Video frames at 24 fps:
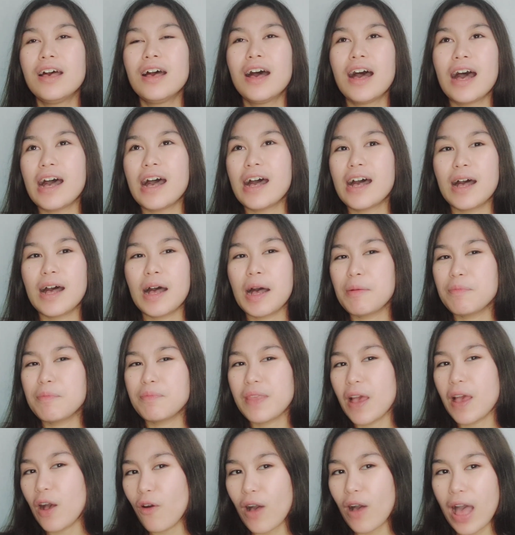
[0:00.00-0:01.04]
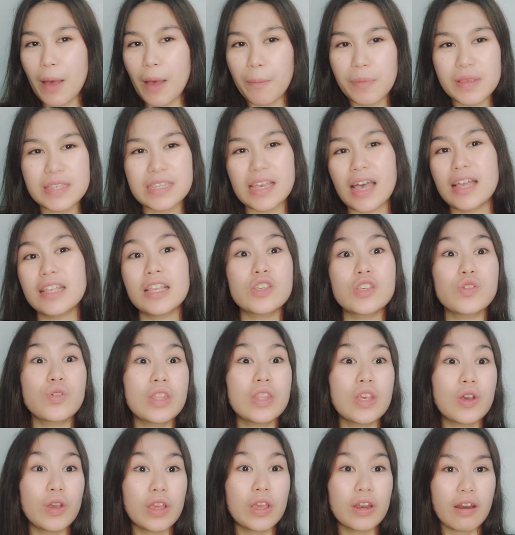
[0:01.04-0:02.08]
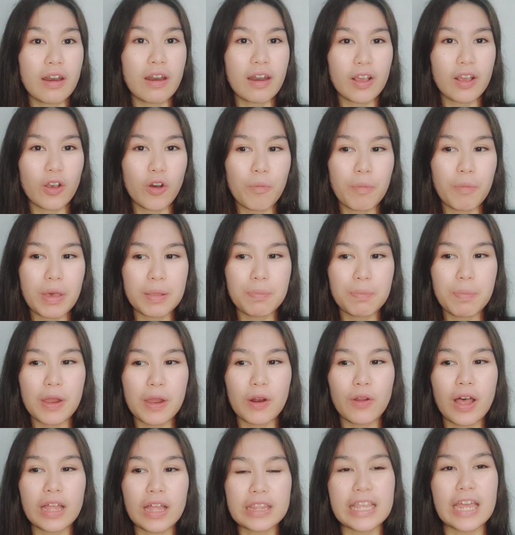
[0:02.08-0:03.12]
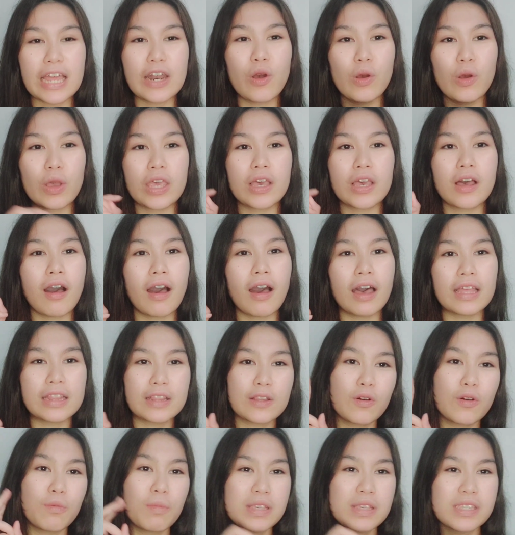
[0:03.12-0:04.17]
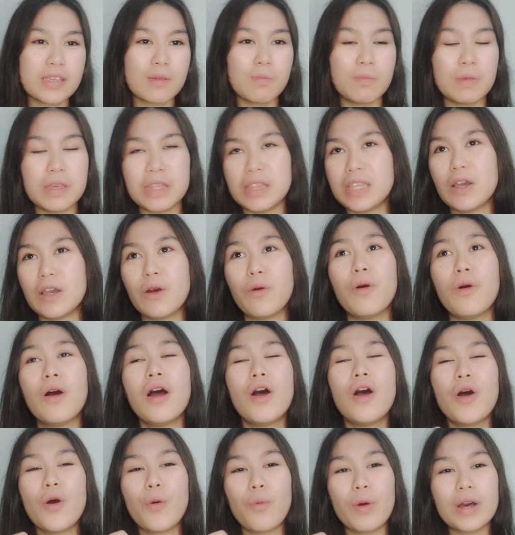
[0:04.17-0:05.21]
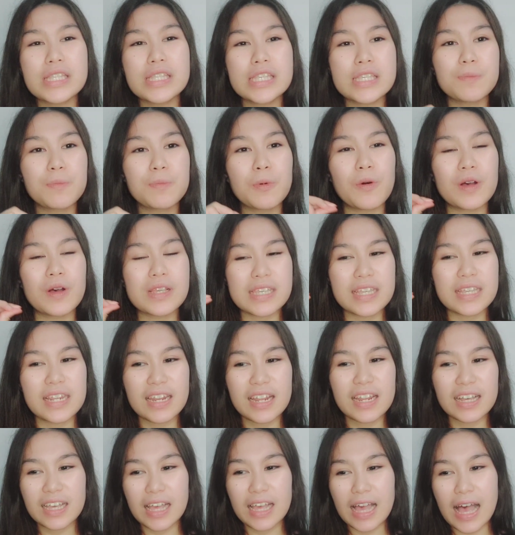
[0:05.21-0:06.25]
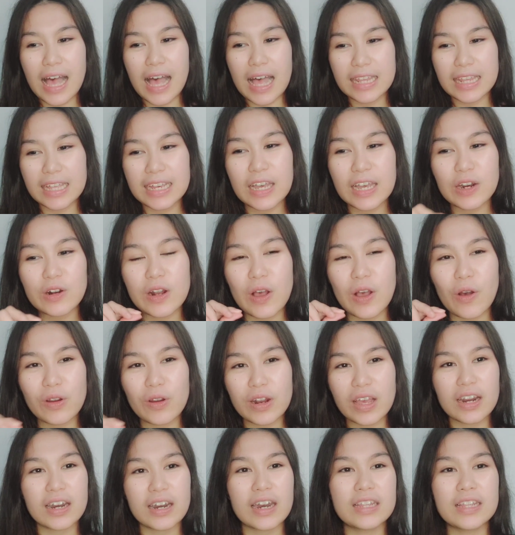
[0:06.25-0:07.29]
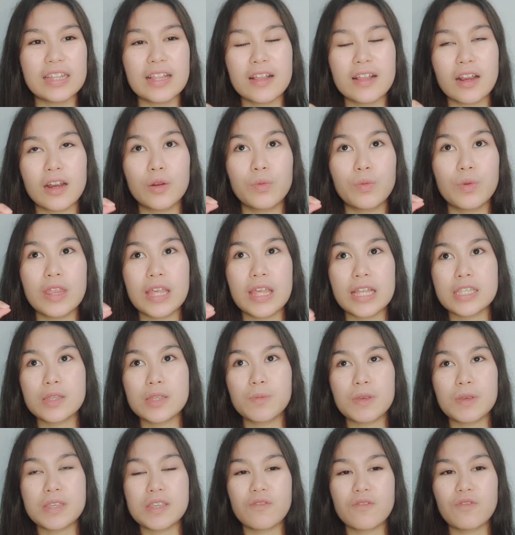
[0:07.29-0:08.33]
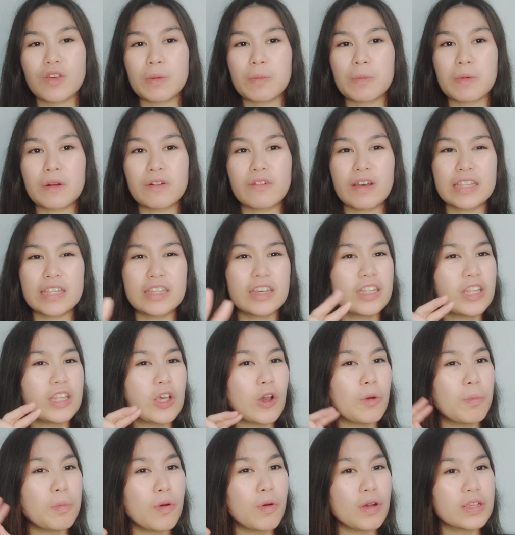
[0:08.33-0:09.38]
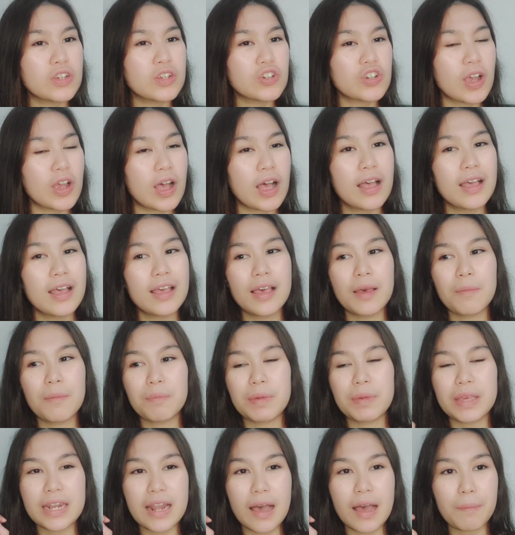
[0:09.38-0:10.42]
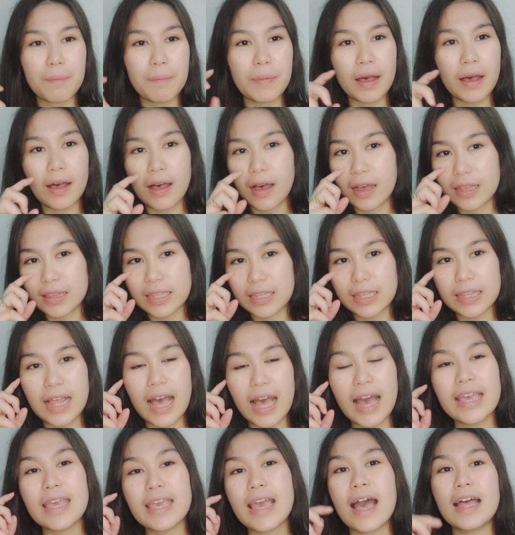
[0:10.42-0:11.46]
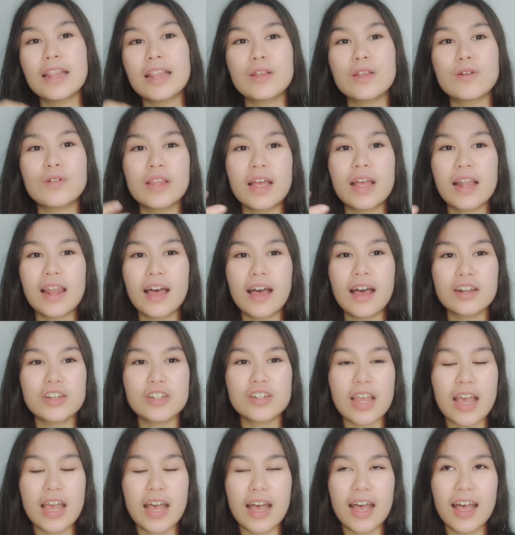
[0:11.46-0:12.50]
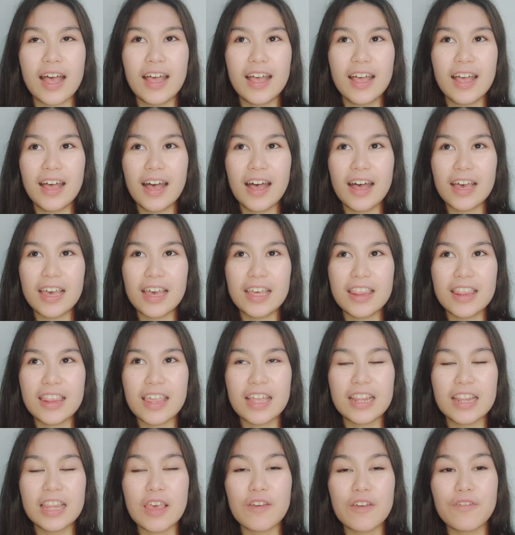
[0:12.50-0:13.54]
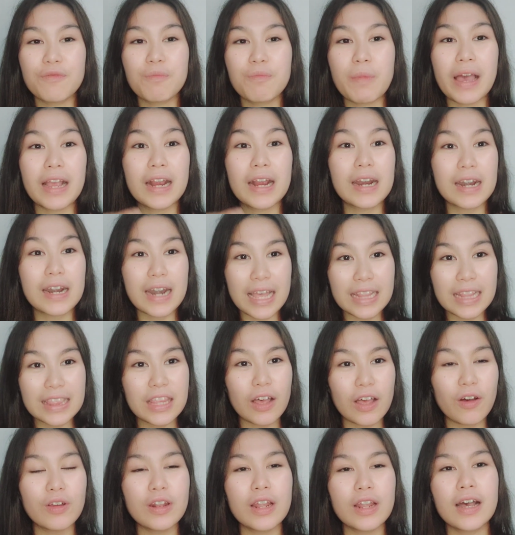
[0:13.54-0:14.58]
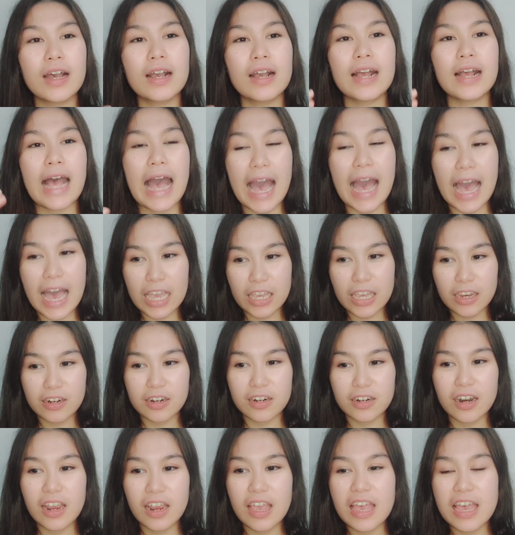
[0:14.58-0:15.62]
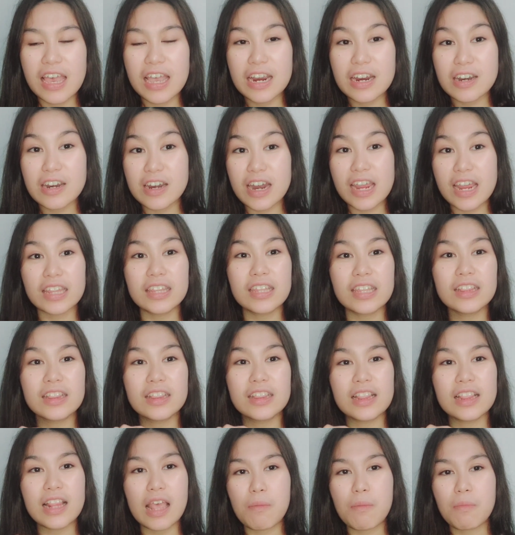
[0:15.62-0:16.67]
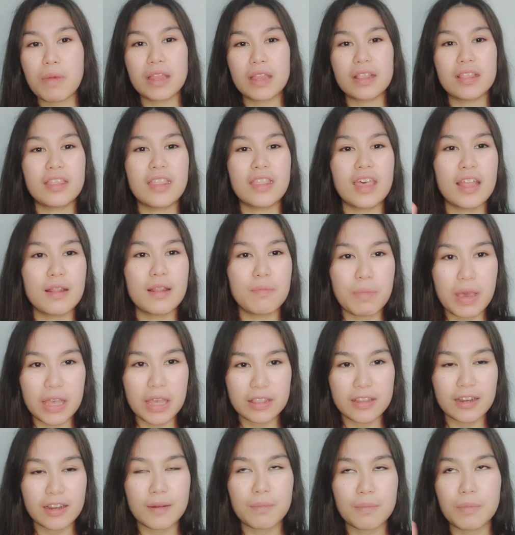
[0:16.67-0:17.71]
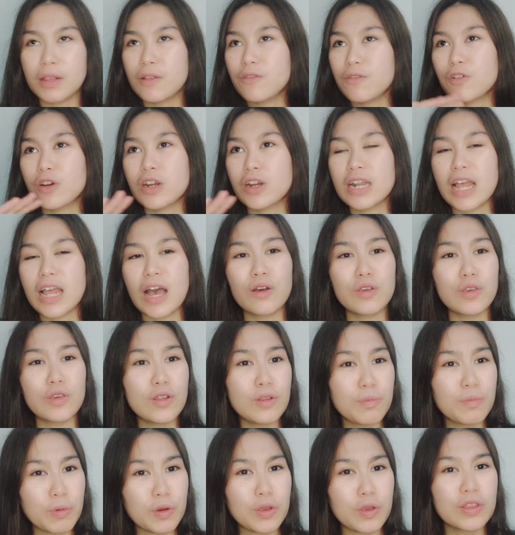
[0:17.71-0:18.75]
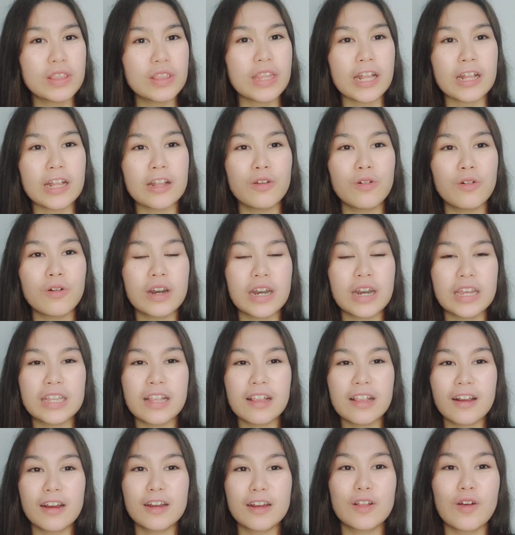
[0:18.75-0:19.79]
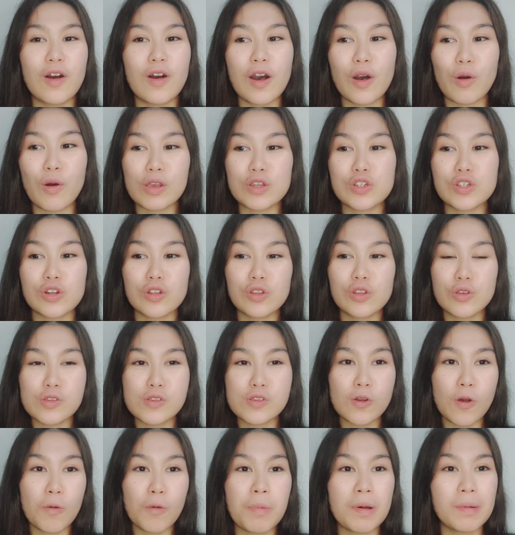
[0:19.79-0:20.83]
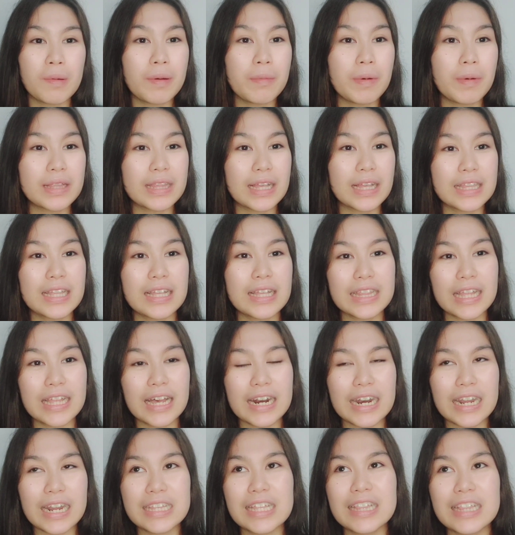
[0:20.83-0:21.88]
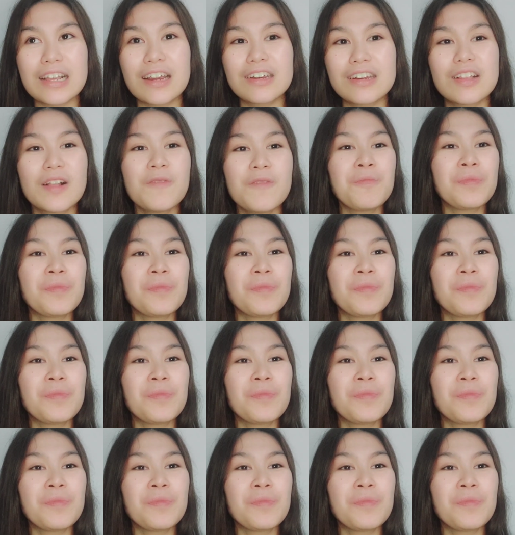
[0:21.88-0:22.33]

Um, hindi ako happy sa kanya, so hindi ko i-recommend. Pero ang tanong, ikakat ko ba si BDO? Once po kasi na nag nagkaroon ako ng credit card with that specific provider, hindi ko po kasi siya pinapakat. Hinahayaan ko na lang siya. And then, if mag-grant ako ng higher credit limit, then better. But for now, yun po yung tatlong credit card ko. Ang question, gusto ko pa ba magdagdag ng credit card?